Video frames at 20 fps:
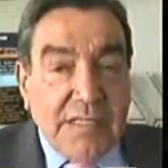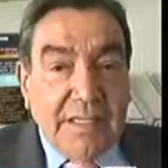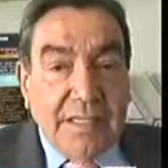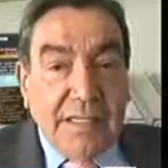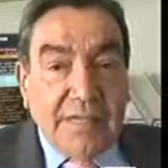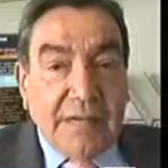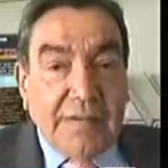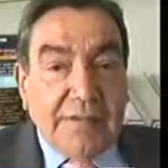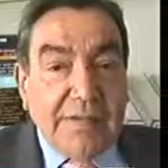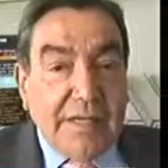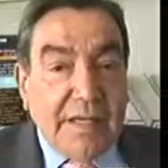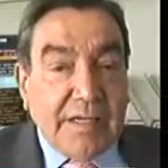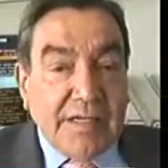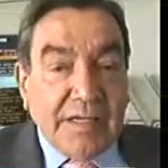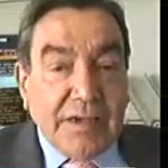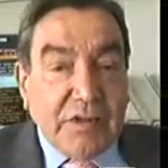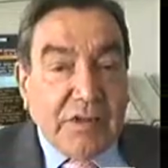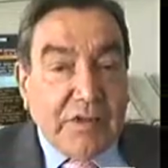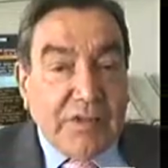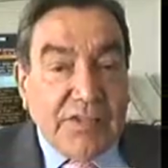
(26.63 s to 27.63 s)
Ayer
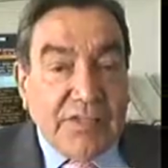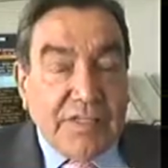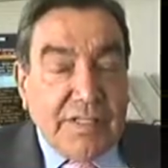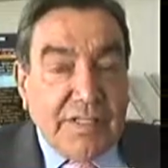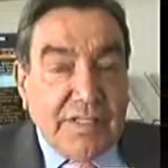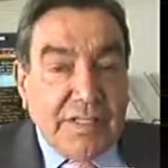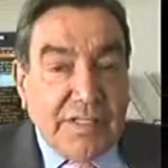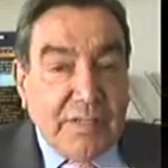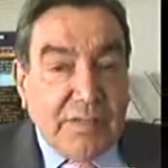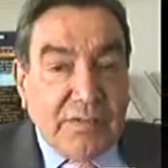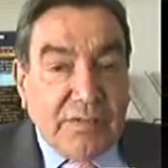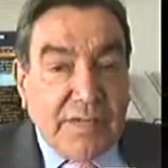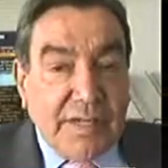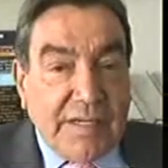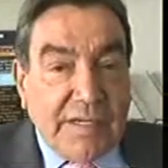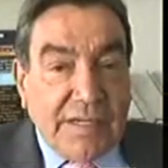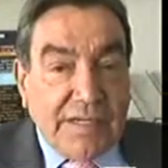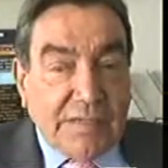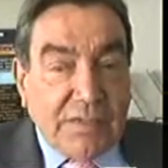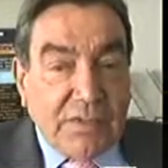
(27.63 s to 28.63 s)
habían
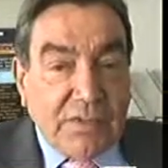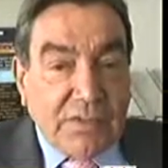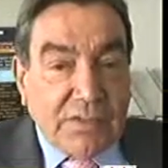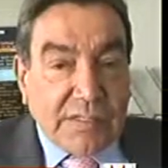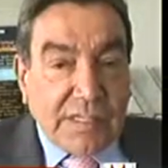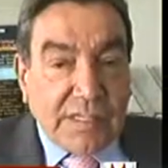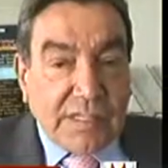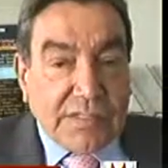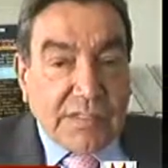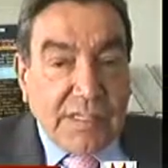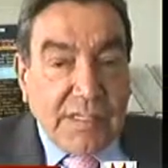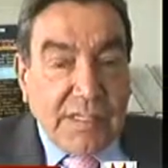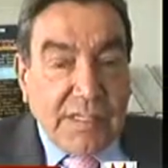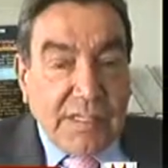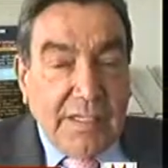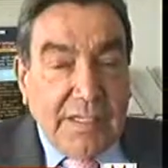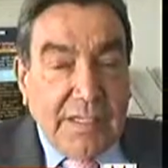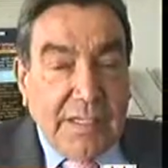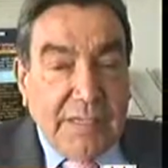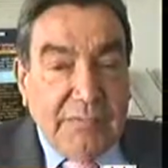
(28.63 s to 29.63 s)
coincidido varias cosas
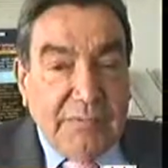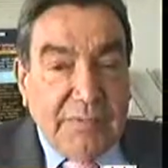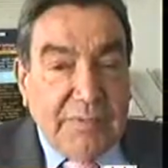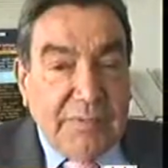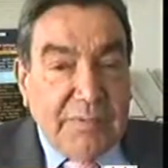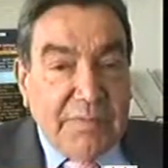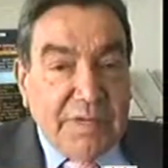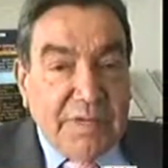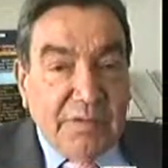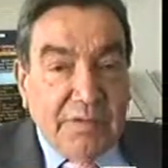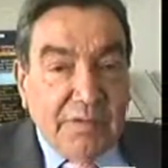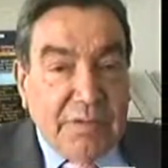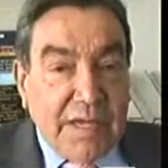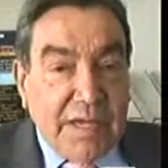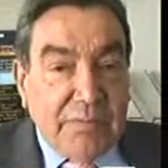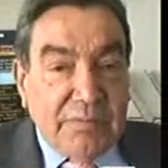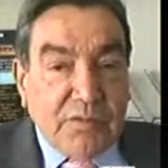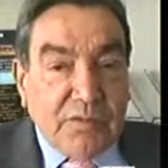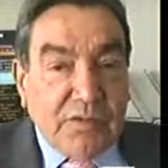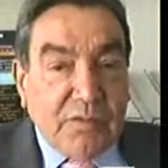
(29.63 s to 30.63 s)
en primer
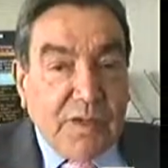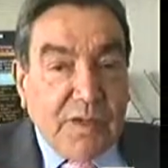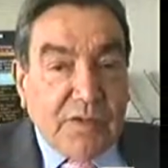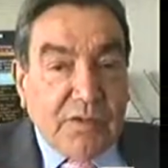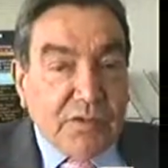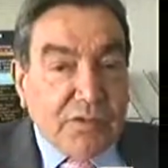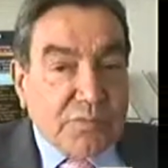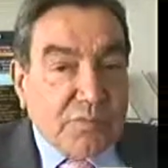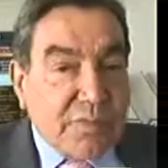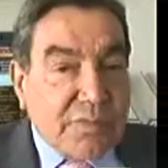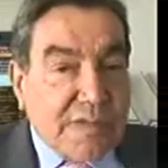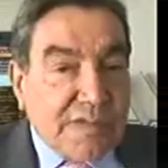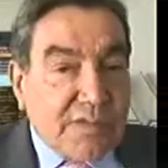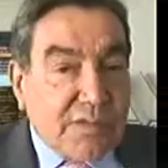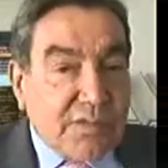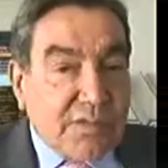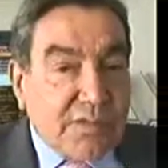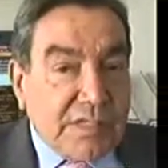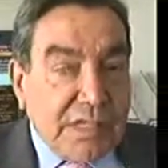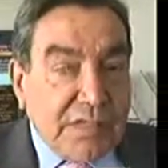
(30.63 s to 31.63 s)
lugar, muy bajos
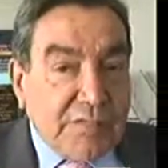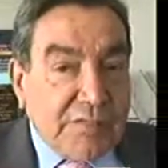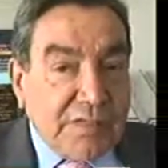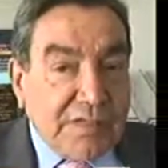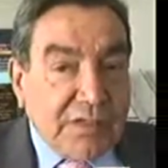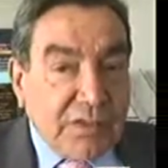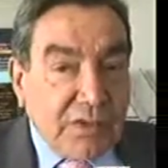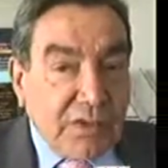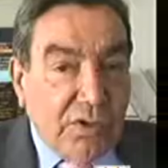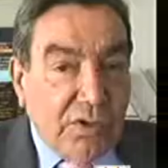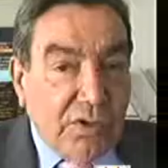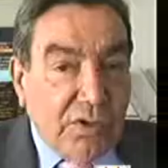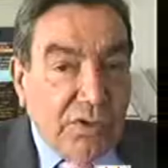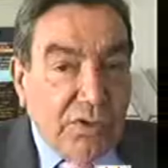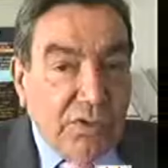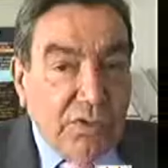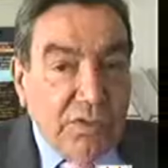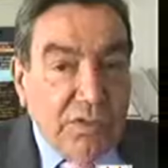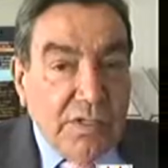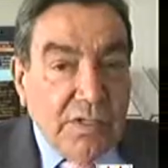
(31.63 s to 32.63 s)
precios del
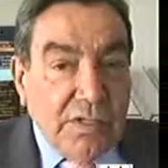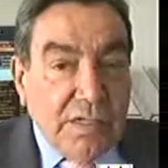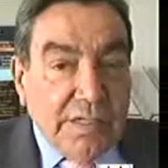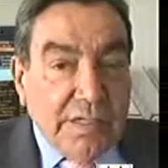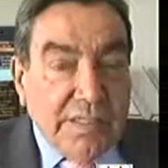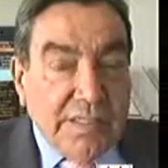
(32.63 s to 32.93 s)
petróleo.